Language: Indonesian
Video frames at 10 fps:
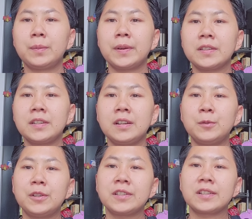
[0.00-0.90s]
Terima kasih
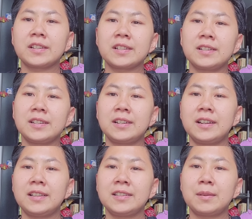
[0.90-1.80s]
yang udah stay senang
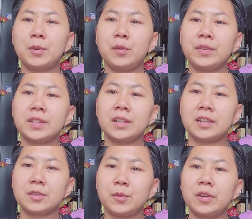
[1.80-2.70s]
channel Yati Sam
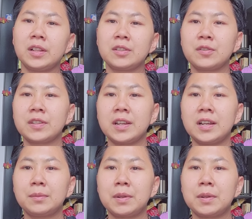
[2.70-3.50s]
Official ya Semoga langsung sehat,